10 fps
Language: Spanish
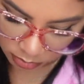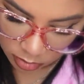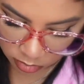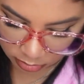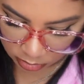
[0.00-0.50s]

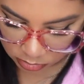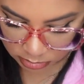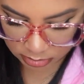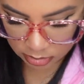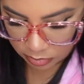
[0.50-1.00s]
Otra
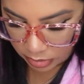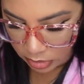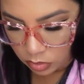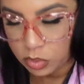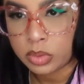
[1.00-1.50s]
cosita también que
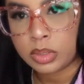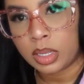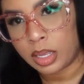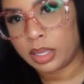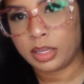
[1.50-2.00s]
estuvo
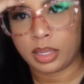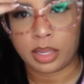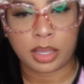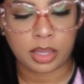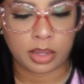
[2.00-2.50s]

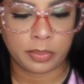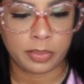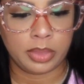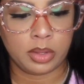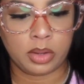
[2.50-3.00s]
este,
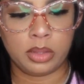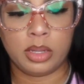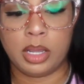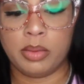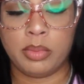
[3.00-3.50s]

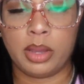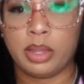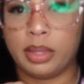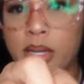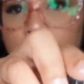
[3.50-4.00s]
la misma,
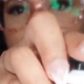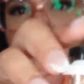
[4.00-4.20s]
del